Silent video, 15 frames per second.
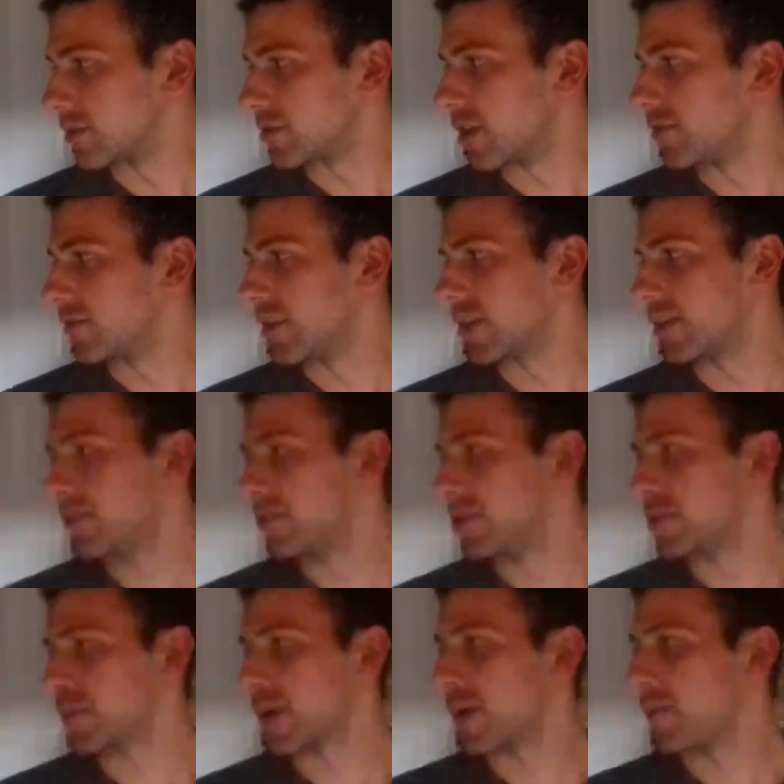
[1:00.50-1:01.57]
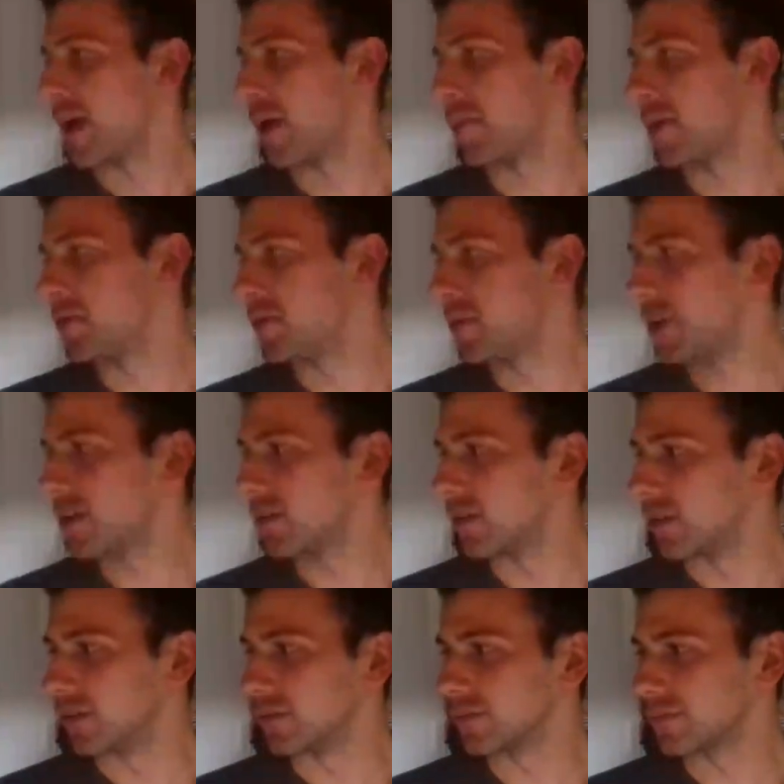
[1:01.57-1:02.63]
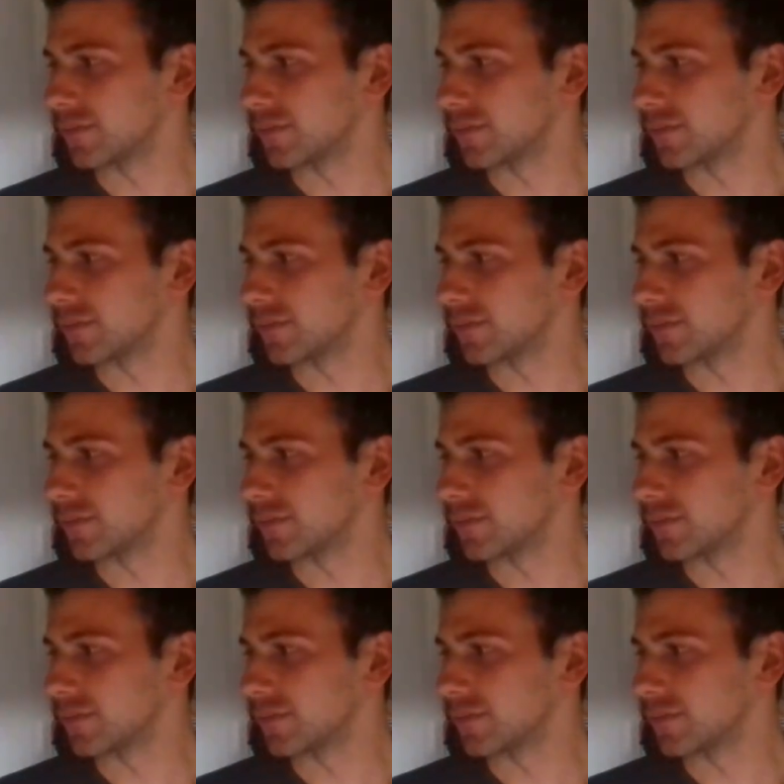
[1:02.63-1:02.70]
Só vim aqui hoje porque minha mãe me obrigou.